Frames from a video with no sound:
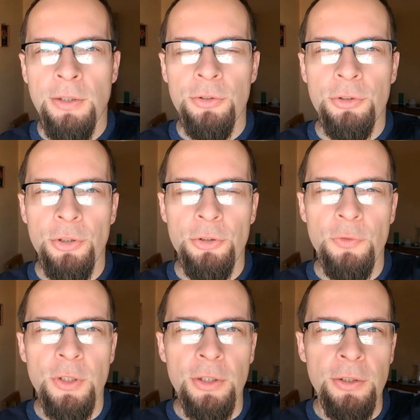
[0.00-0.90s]
Cześć,
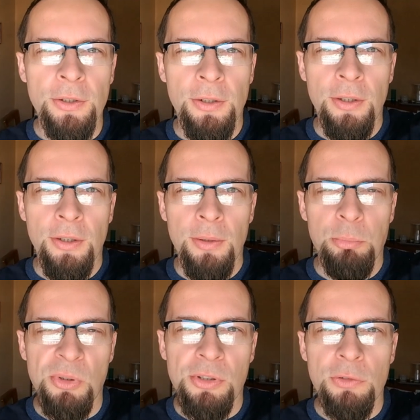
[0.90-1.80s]
witaj.
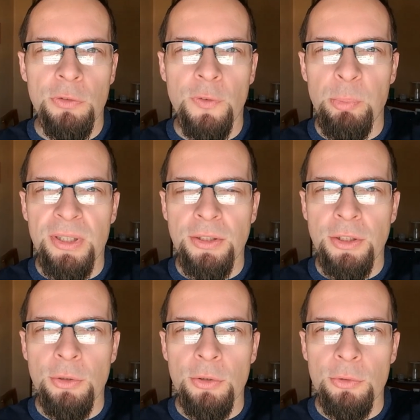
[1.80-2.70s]
Podstawowe pytanie
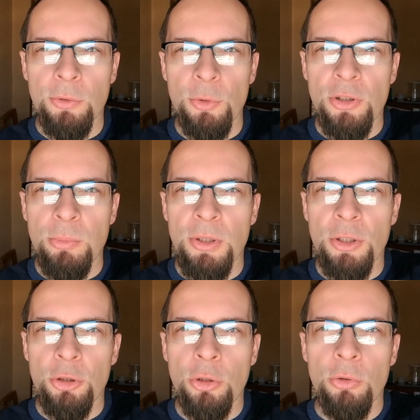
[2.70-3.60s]
do, do Ciebie.
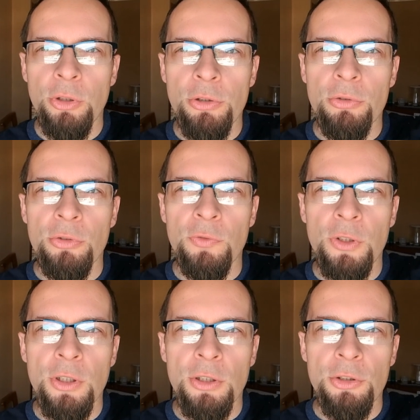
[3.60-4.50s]
Dlaczego nie
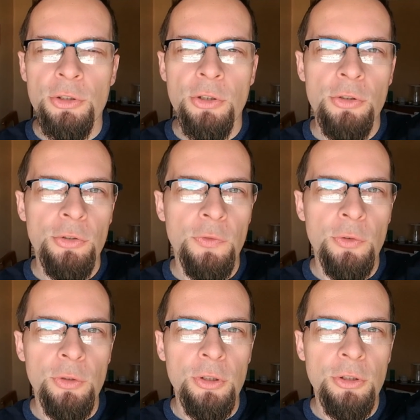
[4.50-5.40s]
rozwijasz
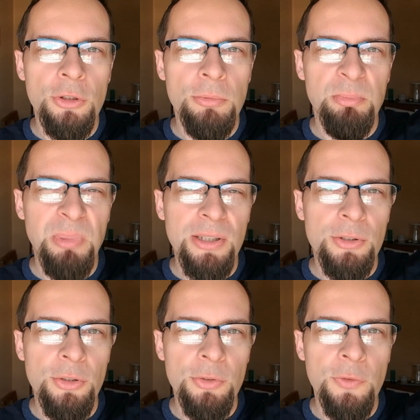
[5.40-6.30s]
swoich
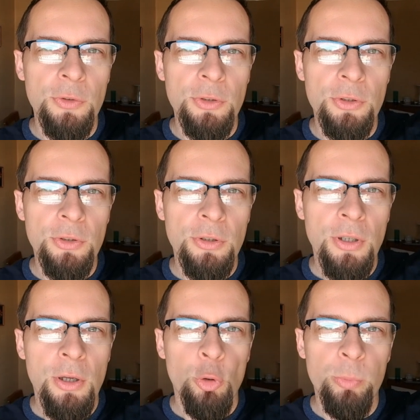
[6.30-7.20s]
pasji, swoich
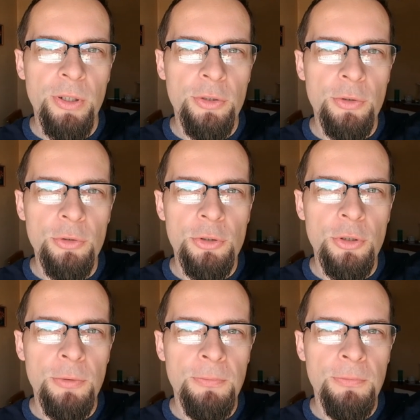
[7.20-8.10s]

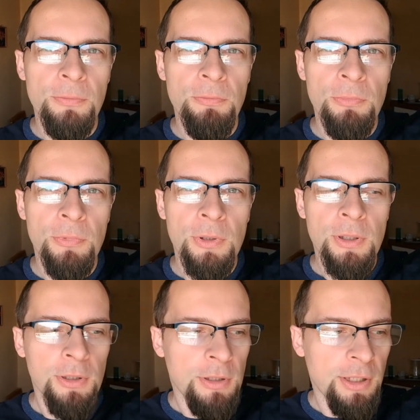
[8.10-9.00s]
umiejętności?
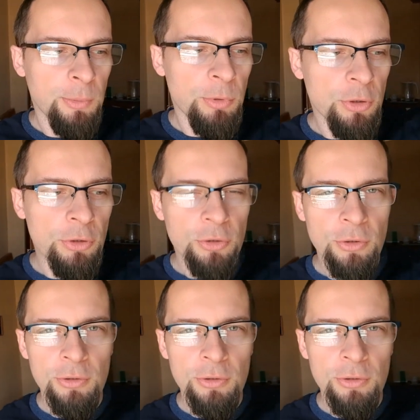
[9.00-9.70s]
Jak myślisz?